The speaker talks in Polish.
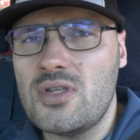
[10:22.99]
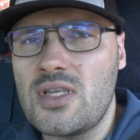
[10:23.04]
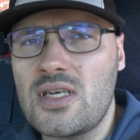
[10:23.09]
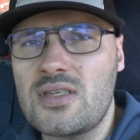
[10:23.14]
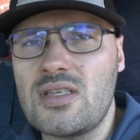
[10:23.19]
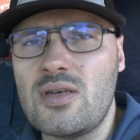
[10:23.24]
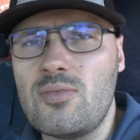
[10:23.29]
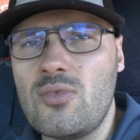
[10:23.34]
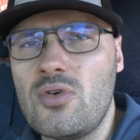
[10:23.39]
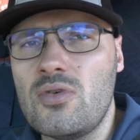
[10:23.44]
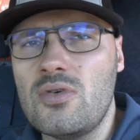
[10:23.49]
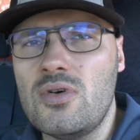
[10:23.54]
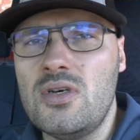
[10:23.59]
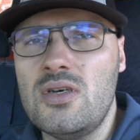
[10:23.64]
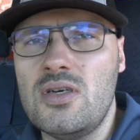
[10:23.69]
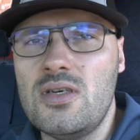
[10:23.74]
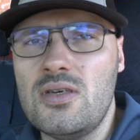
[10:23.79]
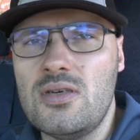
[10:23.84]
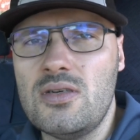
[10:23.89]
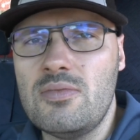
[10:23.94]
No i tak samo
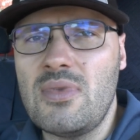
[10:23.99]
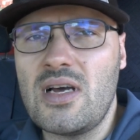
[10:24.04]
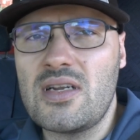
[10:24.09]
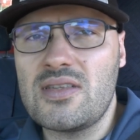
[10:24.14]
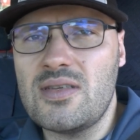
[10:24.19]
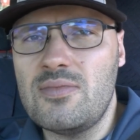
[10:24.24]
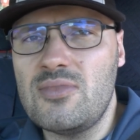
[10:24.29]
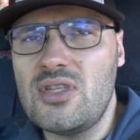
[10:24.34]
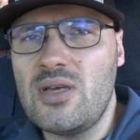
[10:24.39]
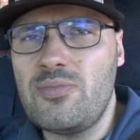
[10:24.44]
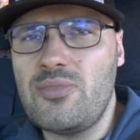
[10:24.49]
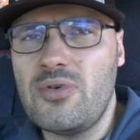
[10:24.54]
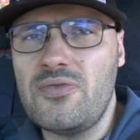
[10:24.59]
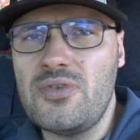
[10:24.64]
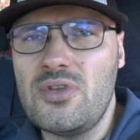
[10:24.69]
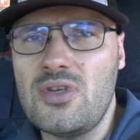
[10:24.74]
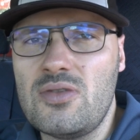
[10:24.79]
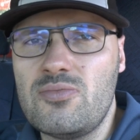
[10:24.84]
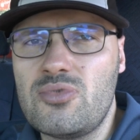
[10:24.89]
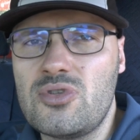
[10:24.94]
e, Mars MD
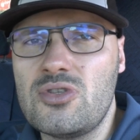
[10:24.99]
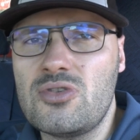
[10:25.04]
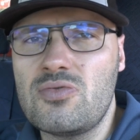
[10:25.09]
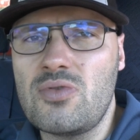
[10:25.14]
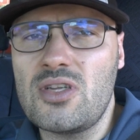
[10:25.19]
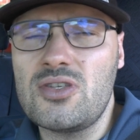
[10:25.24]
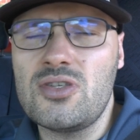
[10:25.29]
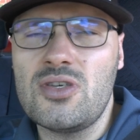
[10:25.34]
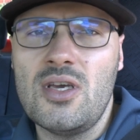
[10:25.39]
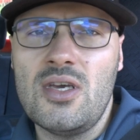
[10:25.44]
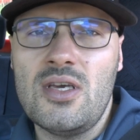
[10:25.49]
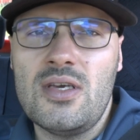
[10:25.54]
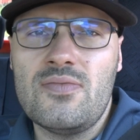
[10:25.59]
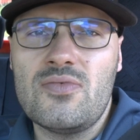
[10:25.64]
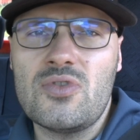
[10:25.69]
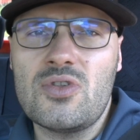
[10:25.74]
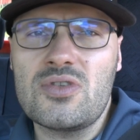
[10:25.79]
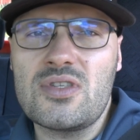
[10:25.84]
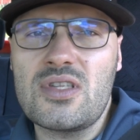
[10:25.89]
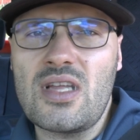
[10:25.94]
powinien przysłać
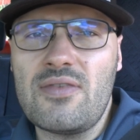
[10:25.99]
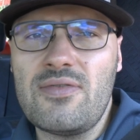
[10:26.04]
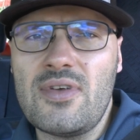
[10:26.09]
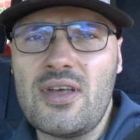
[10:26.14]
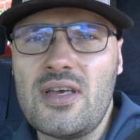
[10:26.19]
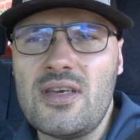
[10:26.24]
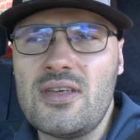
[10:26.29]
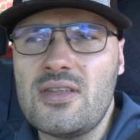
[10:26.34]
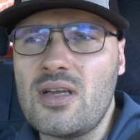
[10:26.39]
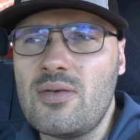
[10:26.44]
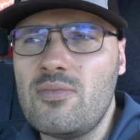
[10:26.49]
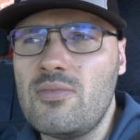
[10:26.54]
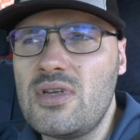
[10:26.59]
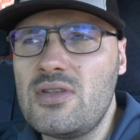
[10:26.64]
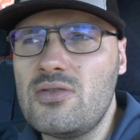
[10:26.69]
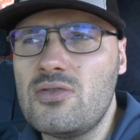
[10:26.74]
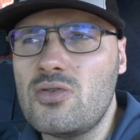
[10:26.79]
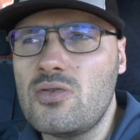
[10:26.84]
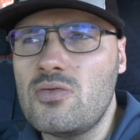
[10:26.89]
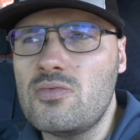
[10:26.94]
dostawę i tam
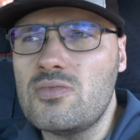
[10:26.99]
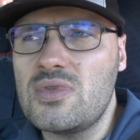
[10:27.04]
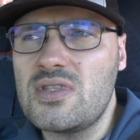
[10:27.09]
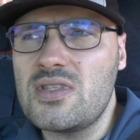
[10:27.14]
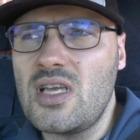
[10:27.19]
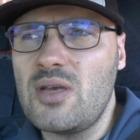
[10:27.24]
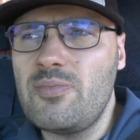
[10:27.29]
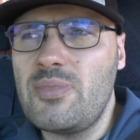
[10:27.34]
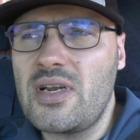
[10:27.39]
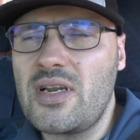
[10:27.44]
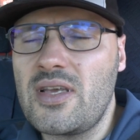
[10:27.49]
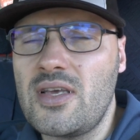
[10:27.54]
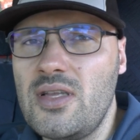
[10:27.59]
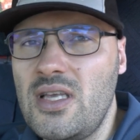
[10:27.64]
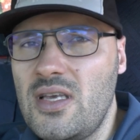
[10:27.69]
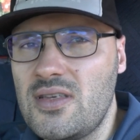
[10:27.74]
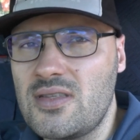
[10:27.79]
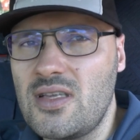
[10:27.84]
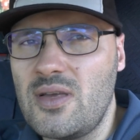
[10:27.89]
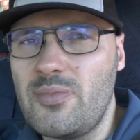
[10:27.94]
będą
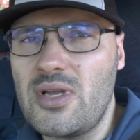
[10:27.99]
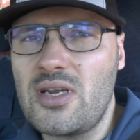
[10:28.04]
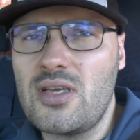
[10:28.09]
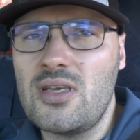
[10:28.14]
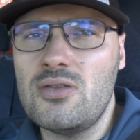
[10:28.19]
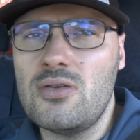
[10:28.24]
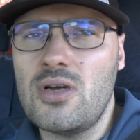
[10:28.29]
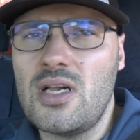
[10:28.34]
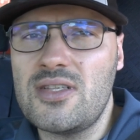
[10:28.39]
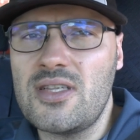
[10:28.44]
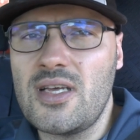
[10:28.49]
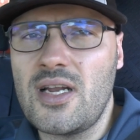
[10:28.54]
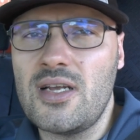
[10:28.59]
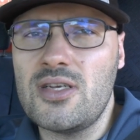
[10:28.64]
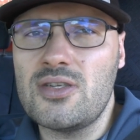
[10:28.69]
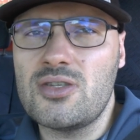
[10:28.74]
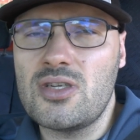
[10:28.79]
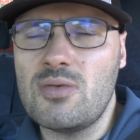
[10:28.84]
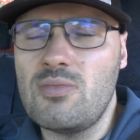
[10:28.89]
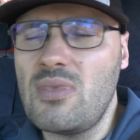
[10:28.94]
snajperki, nie, snajperki do
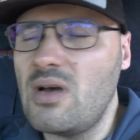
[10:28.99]
Altera jeszcze